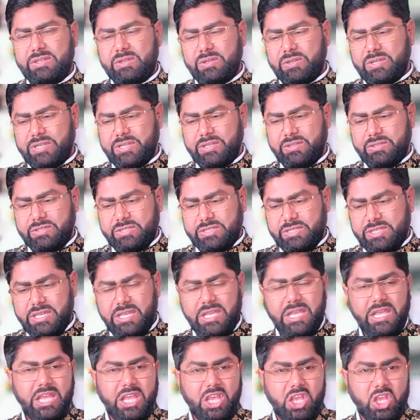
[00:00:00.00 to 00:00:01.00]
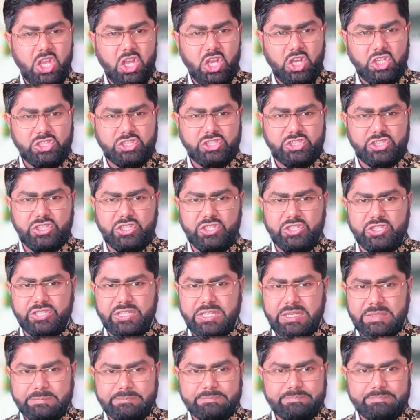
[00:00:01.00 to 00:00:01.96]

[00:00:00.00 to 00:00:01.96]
করে হচ্ছে অশ্বগন্ধা